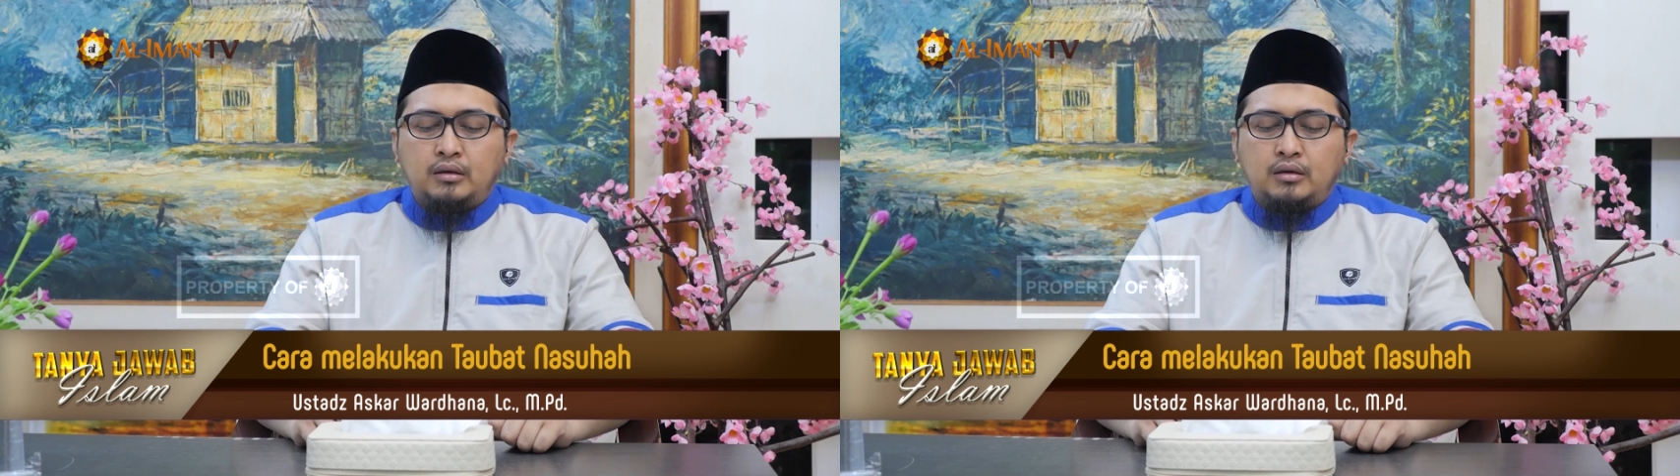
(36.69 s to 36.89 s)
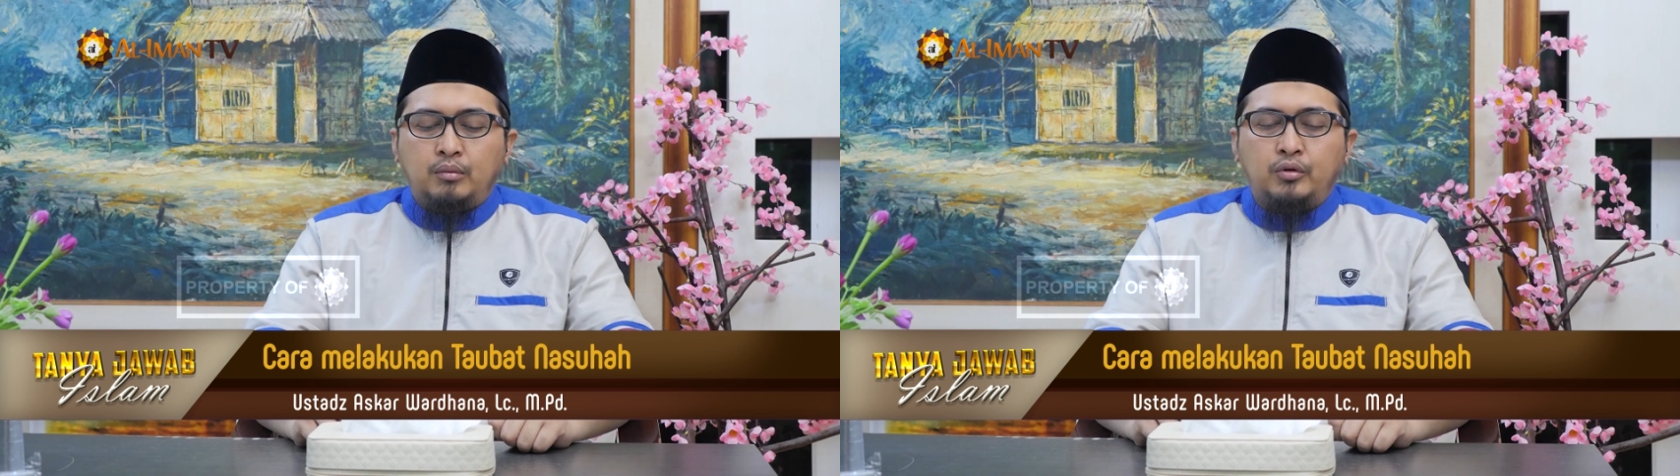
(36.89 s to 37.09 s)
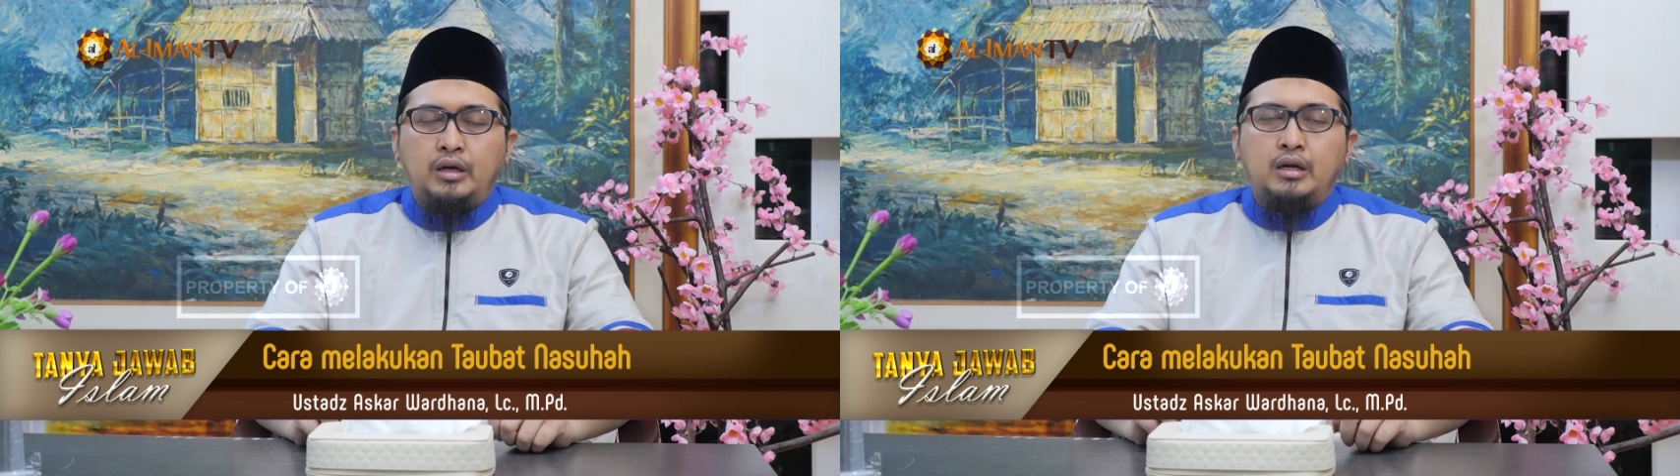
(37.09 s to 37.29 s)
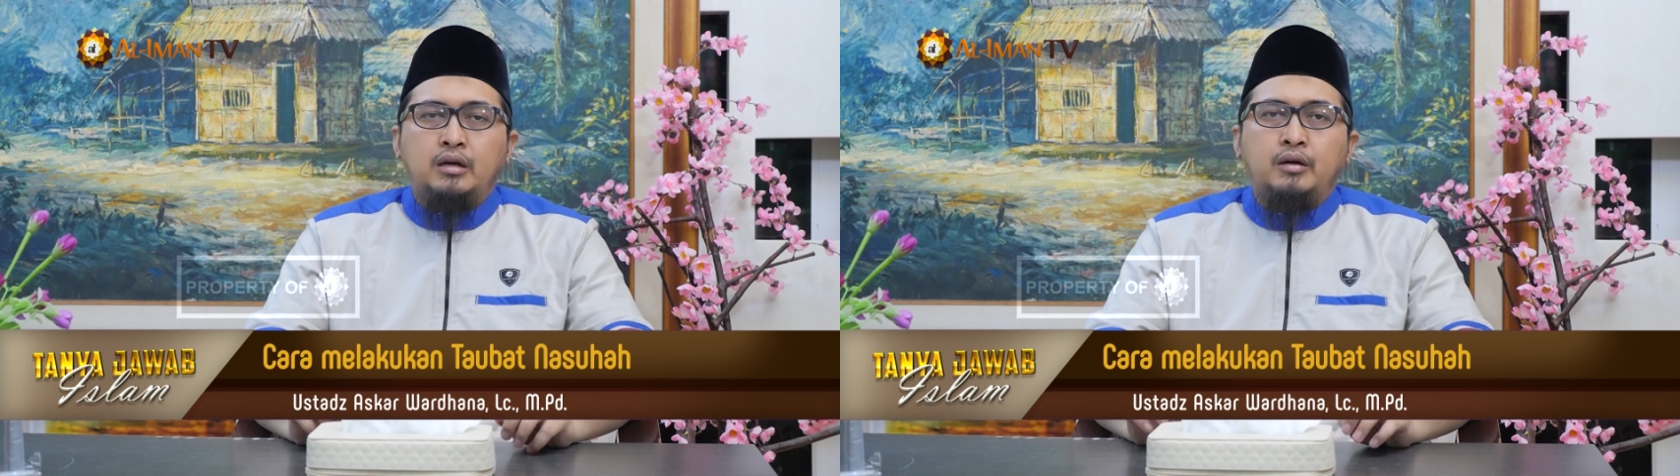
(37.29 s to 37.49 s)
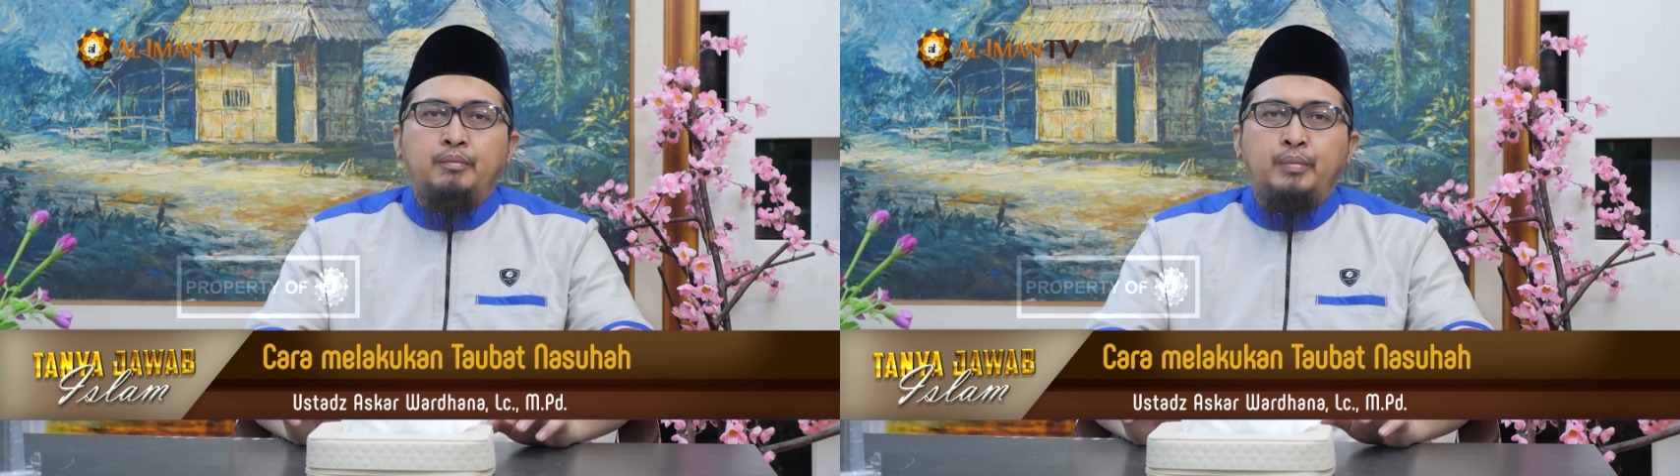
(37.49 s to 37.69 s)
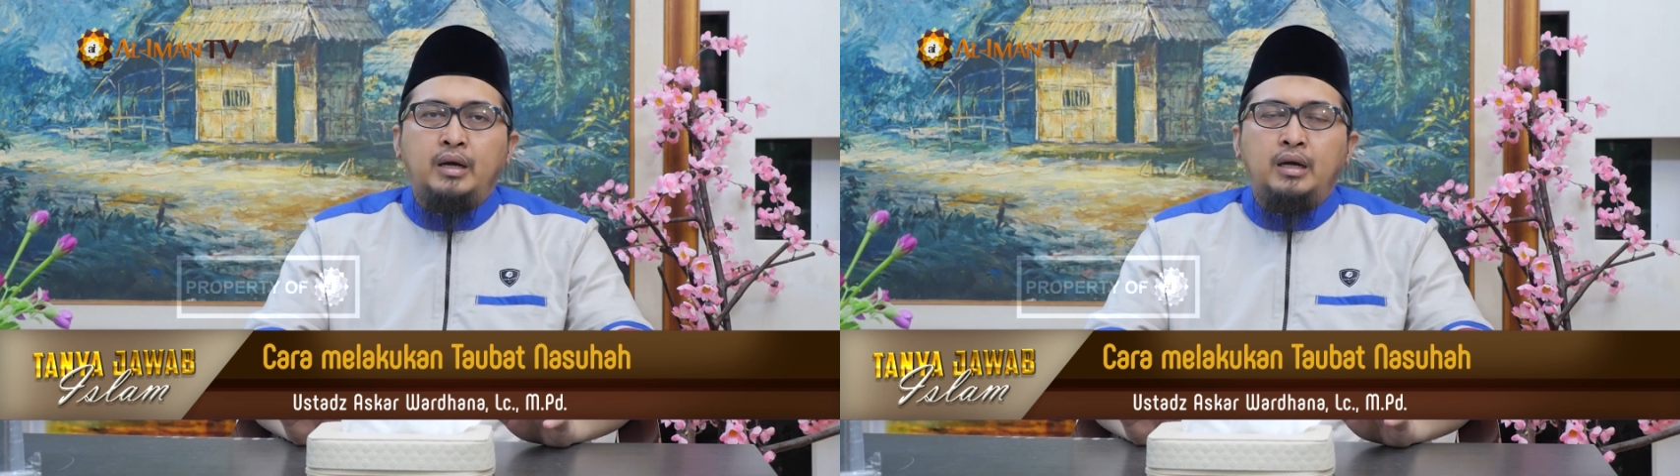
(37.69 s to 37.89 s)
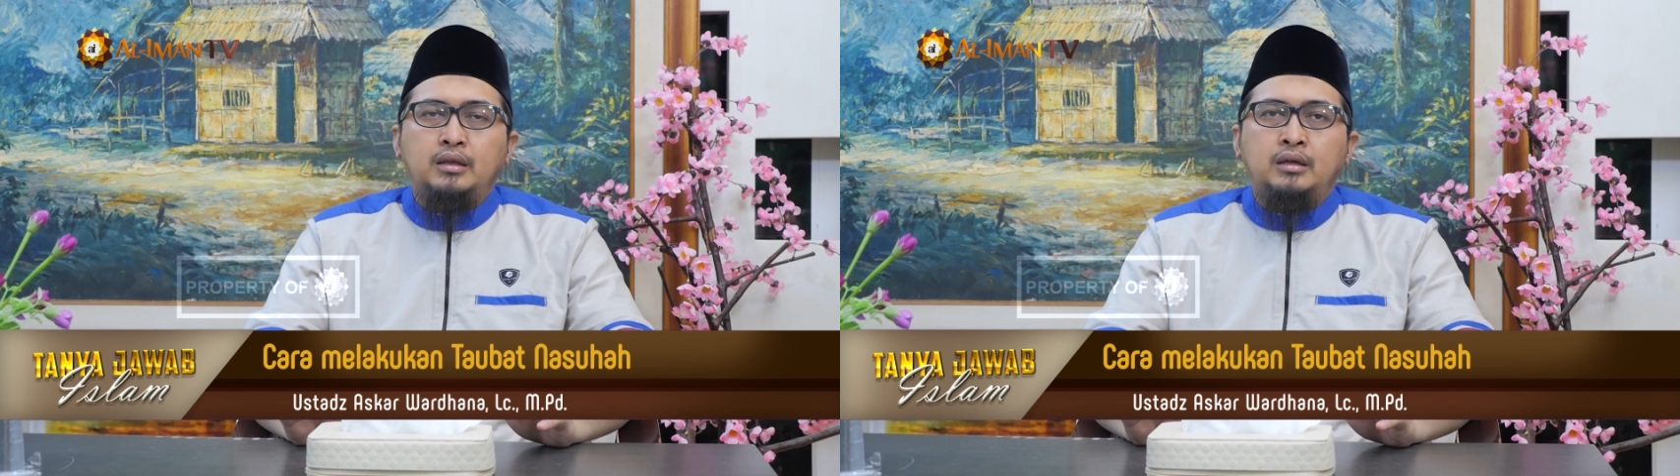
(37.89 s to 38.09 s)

kemudian yang keempat